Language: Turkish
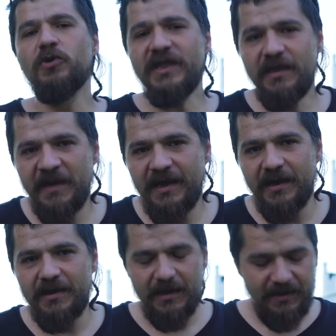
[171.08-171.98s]
Bu ne demek
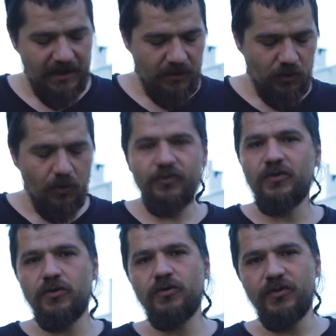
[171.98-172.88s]
arkadaşlar? Çoğu
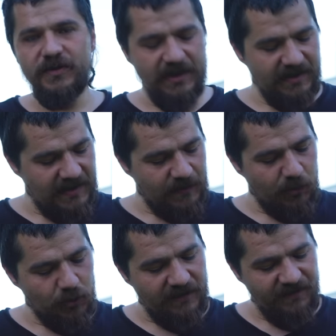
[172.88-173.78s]
skuterda siz
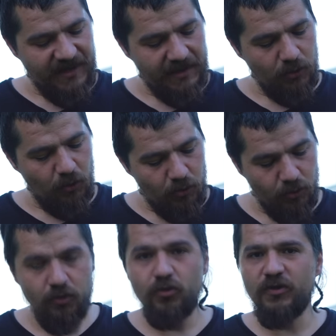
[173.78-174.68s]
burada frene
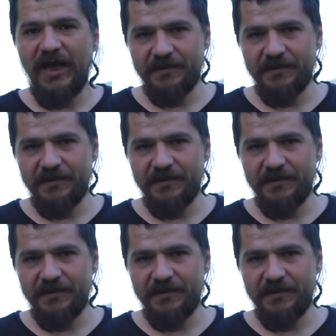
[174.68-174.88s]
dokunduğunuz